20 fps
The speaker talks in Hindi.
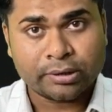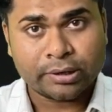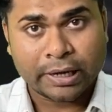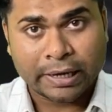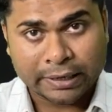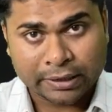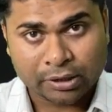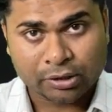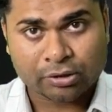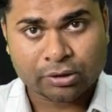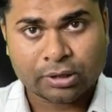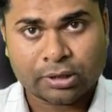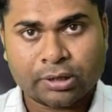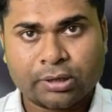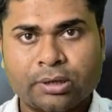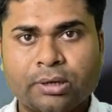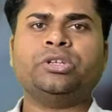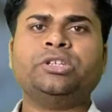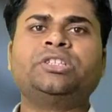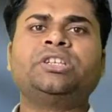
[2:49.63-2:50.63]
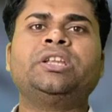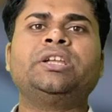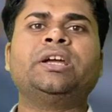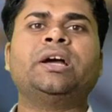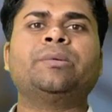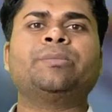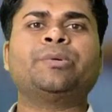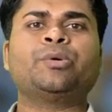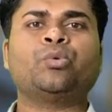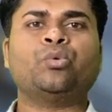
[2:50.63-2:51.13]
डायरेक्टली इसलिए
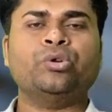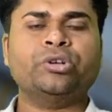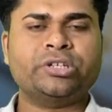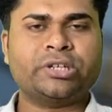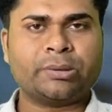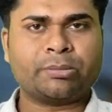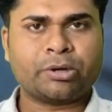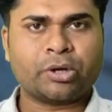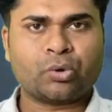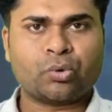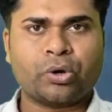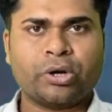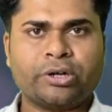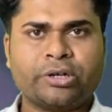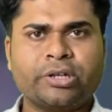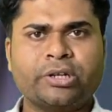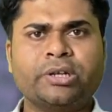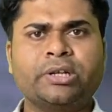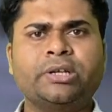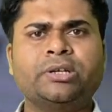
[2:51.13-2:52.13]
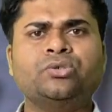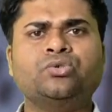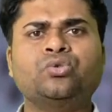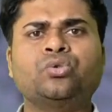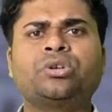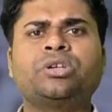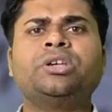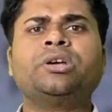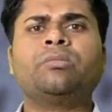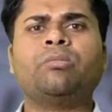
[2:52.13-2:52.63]
यहाँ पे कोई टाइप का रॉयल्टी नहीं है
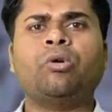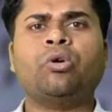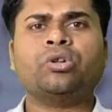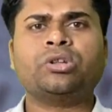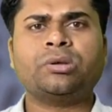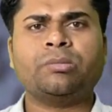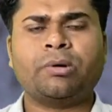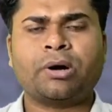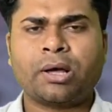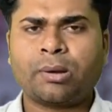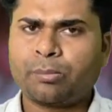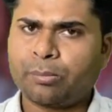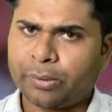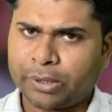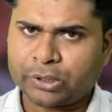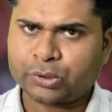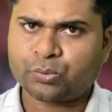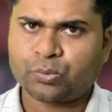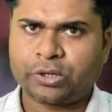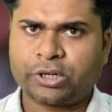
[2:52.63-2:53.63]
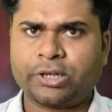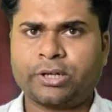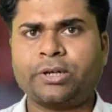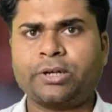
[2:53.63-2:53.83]
जो कि एक बहुत ही बड़ा प्लस पॉइंट